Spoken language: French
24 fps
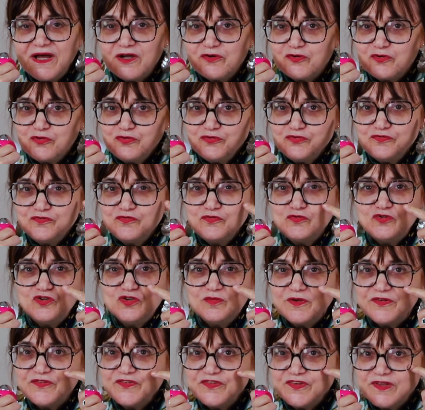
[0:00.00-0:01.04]
Par contre, vous
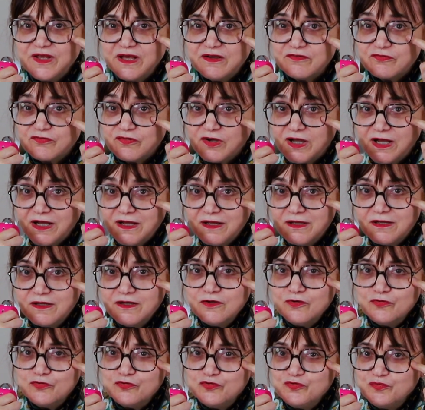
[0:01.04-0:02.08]
commencez à avoir
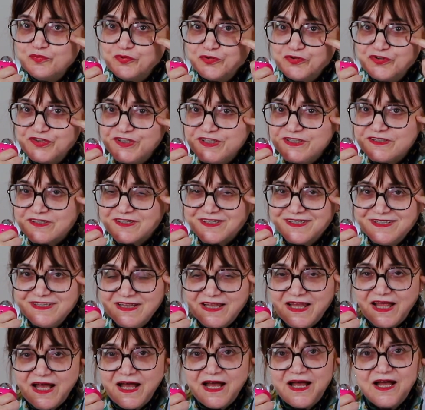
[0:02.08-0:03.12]
une petite ride
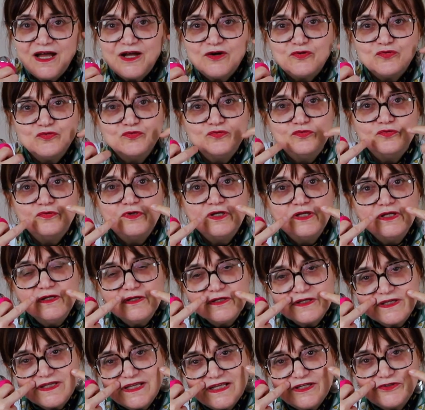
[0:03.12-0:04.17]
là ou
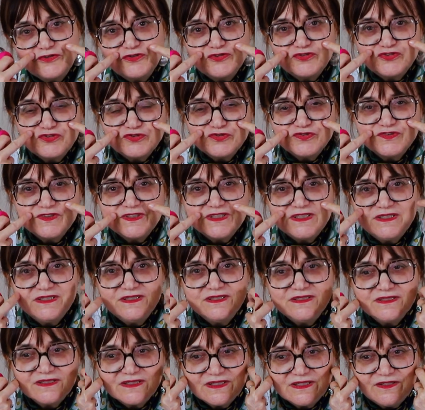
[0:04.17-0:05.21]
quelque chose
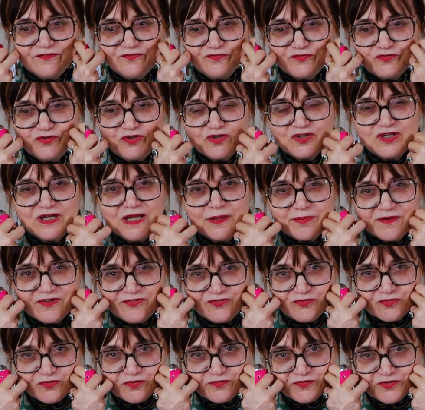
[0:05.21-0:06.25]
qui, vous donne
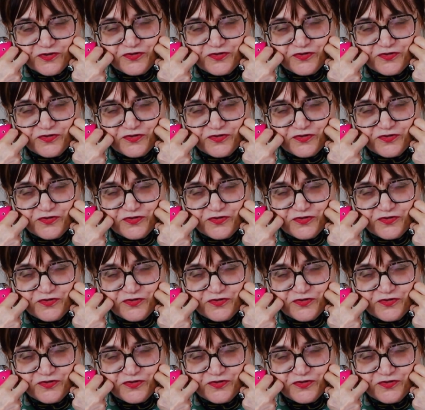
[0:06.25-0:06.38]
l'impression que